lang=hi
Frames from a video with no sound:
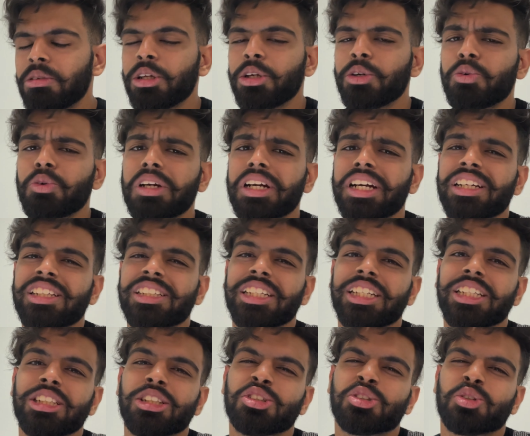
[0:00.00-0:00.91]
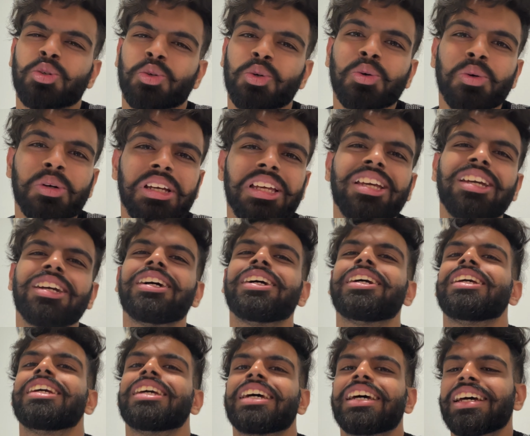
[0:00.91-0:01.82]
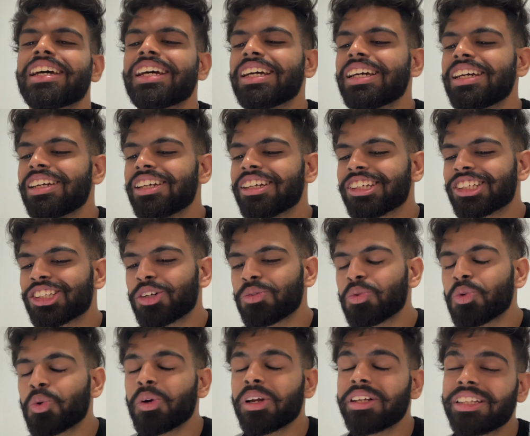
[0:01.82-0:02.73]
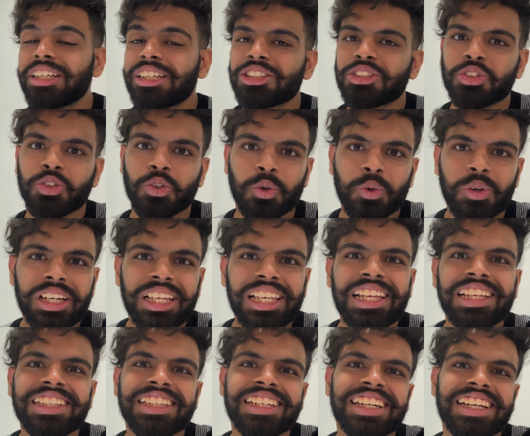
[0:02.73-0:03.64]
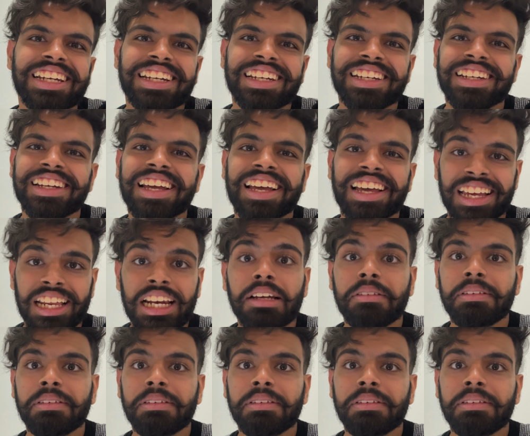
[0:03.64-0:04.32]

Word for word: ड्यू डेट चेंज हो ही गई है तो हम थोड़ी देर सो ही लेते हैं है ना